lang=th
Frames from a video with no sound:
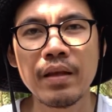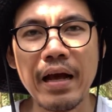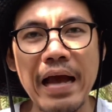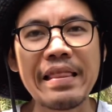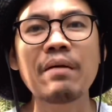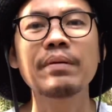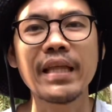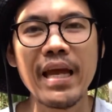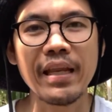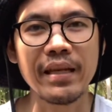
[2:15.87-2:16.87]
ขายทั้งประ
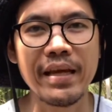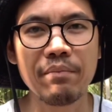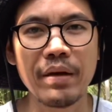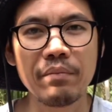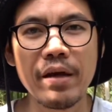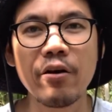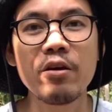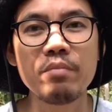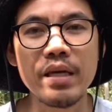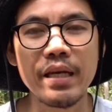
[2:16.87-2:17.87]
เทศอย่างเงี้ยมันไม่ค่อย
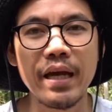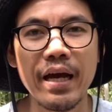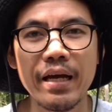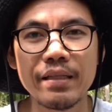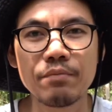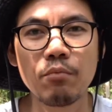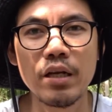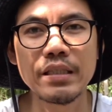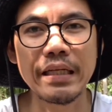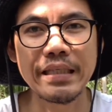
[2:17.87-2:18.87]
มีนะฮะบ
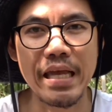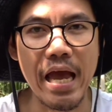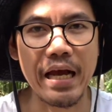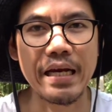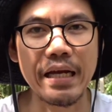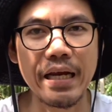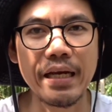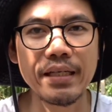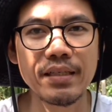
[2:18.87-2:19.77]
ริษัทใหญ่ ๆ ขนาดนั้น